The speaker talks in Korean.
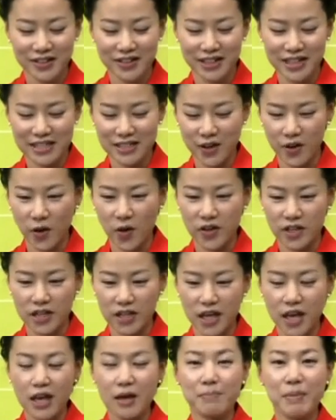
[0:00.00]
그래서
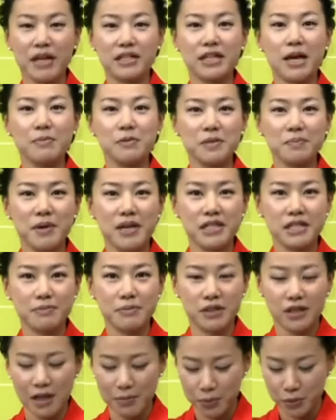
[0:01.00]
거기 130페이지
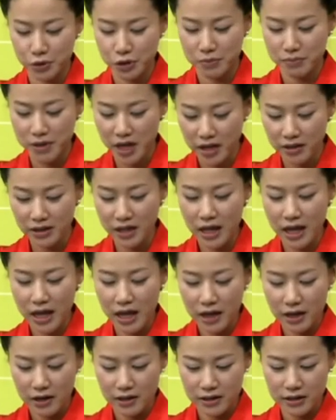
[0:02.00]
밑에 보시면
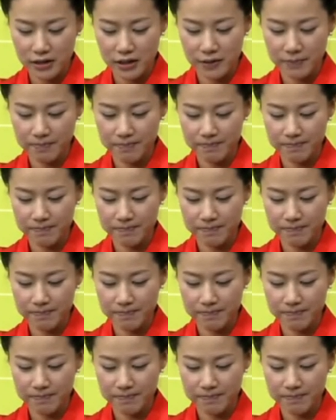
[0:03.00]
어,